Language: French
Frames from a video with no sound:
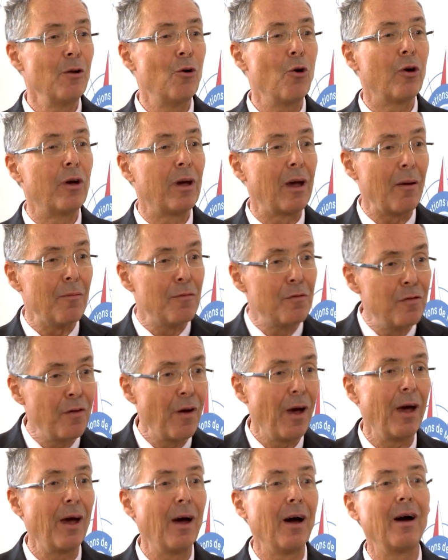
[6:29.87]
le Cap
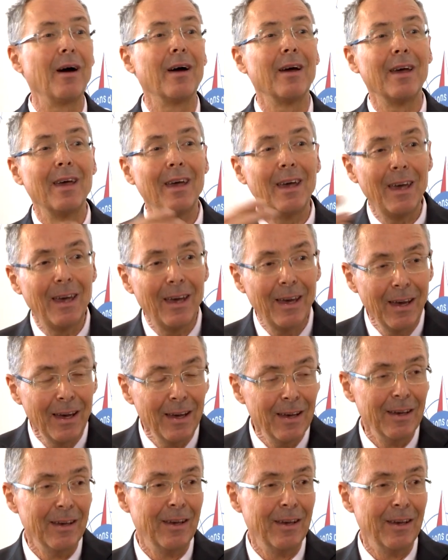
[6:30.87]
Vert et